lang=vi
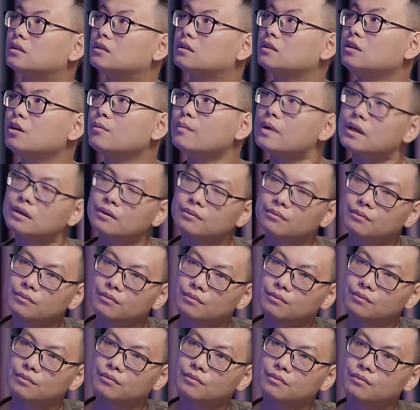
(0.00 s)
Nhưng mà
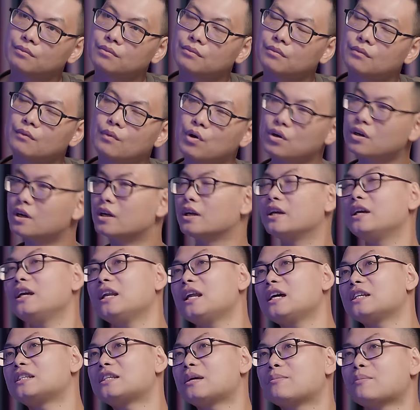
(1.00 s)
mọi người nghĩ
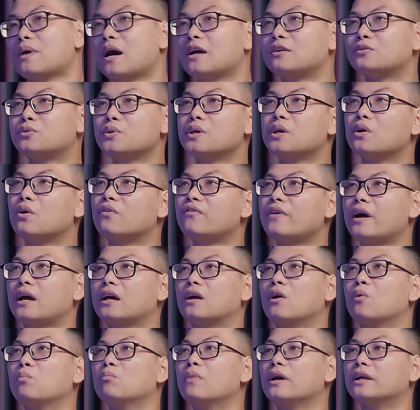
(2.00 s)
lại xem Andre có phải
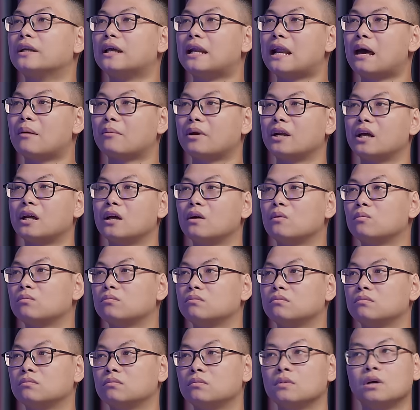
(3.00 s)
gồng mình để làm cái đấy không?
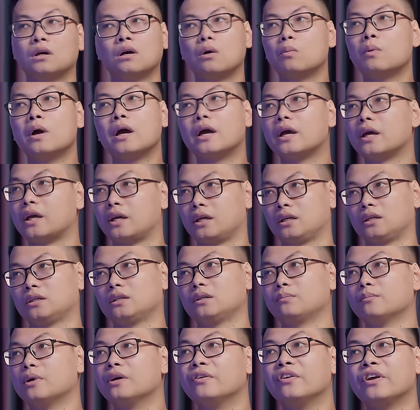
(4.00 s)
Không hề.
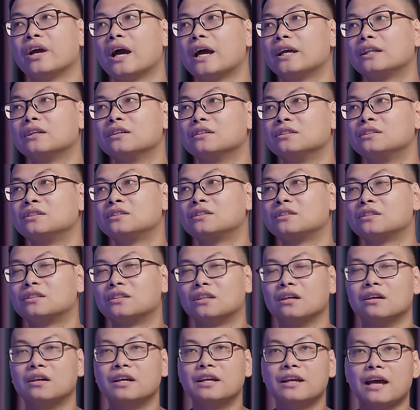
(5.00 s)
Bởi vì ngay từ
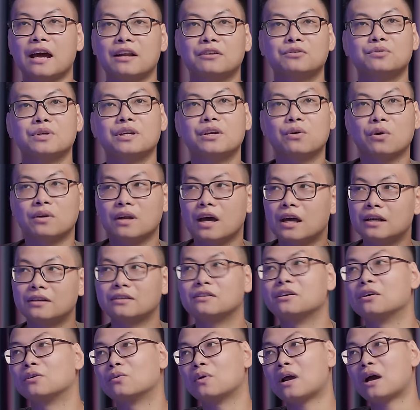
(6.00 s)
từ khi Andre còn
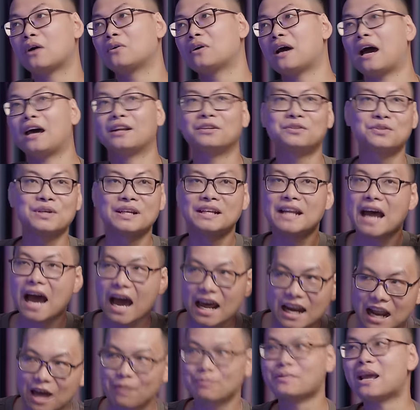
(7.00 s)
underground, Andre
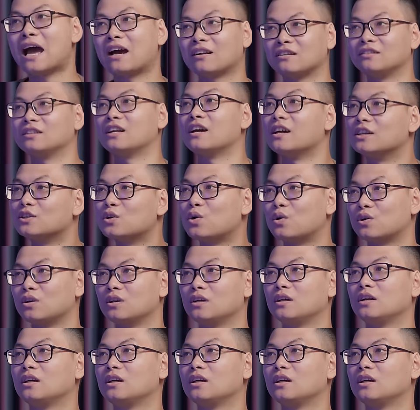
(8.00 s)
đã làm nhạc như thế rồi.